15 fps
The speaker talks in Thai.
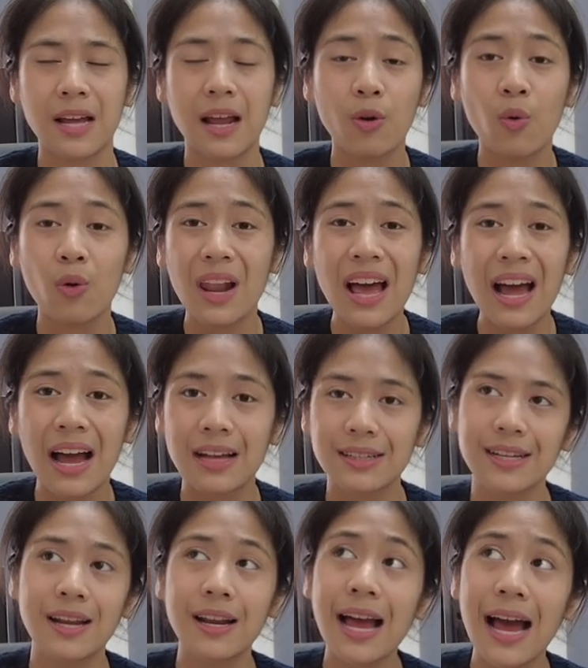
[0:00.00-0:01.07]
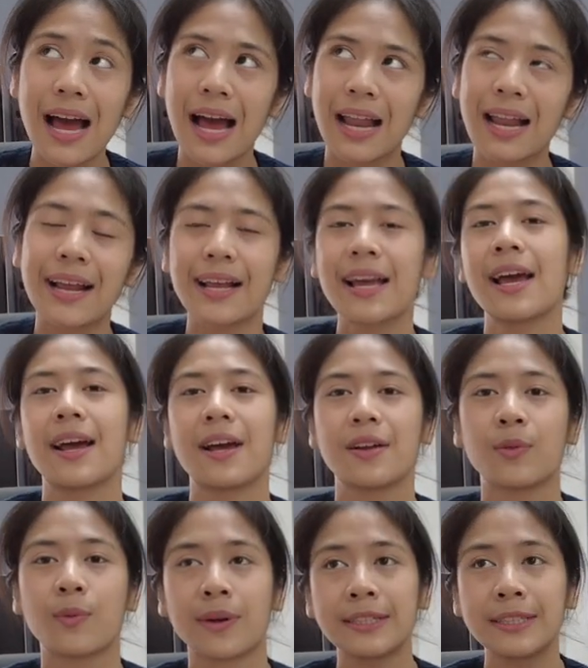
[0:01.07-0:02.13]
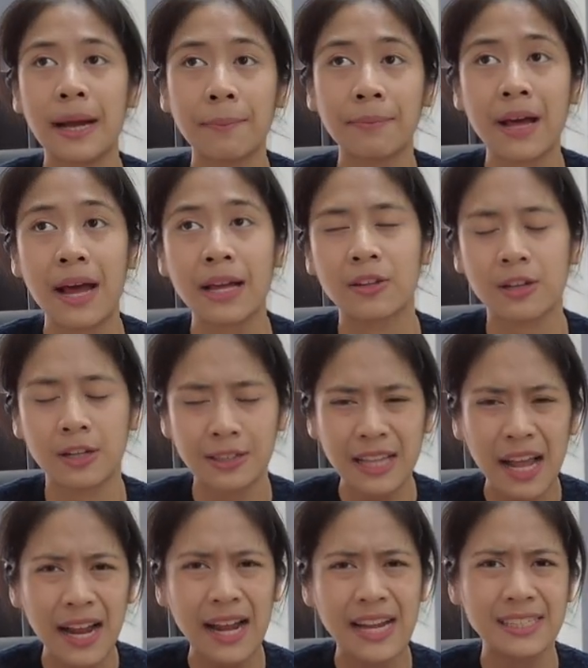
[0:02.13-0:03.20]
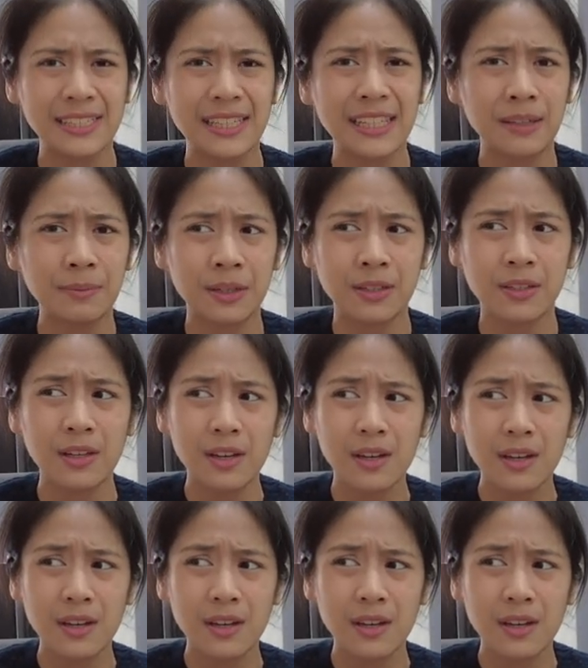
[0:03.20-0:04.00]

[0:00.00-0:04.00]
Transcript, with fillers: ซาโรล่าซาร่าอะไรเงี้ย หนูก็จำได้ตอนนั้นตั้งไอจีแล้วมัน